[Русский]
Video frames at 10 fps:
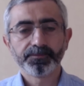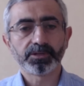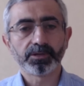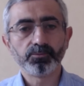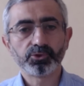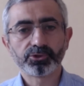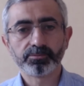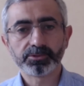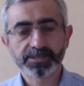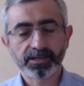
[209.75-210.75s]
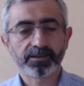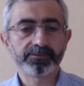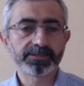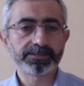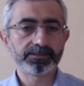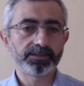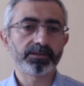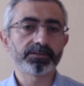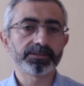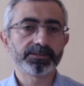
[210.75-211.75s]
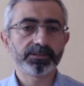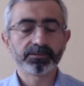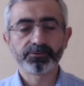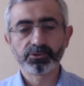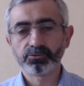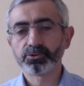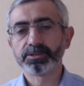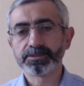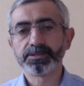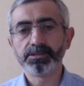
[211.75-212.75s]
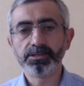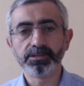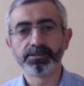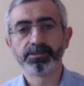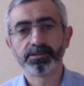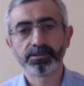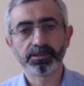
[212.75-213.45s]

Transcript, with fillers: тому, чтобы церковь созидалась. И это все нужно ценить.